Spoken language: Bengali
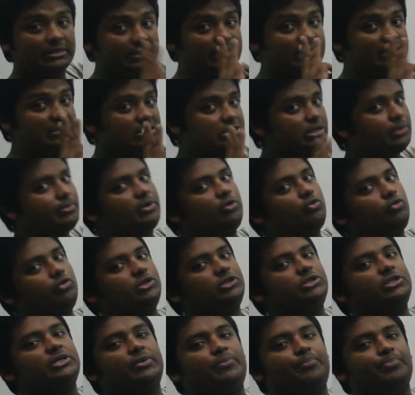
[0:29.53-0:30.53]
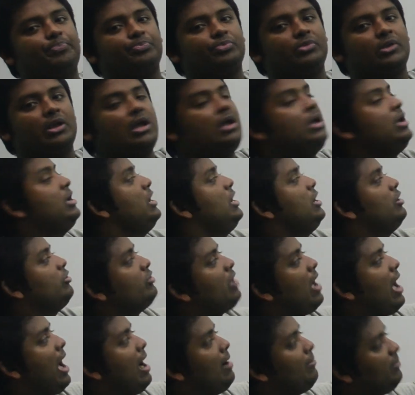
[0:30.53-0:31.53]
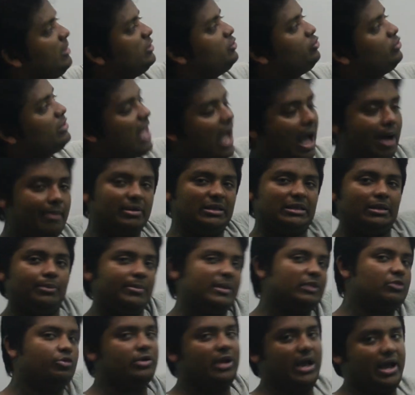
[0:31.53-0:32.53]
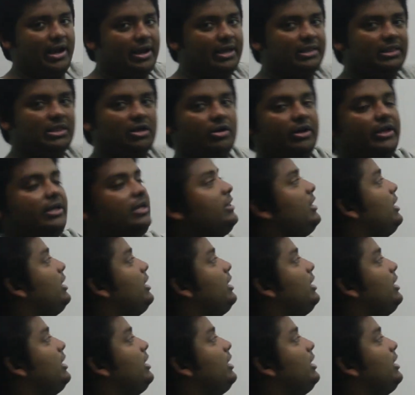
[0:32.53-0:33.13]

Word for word: তিন স্টেপে করেছে আমরা যদি আমাদের মেথডে আগে তাহলে কী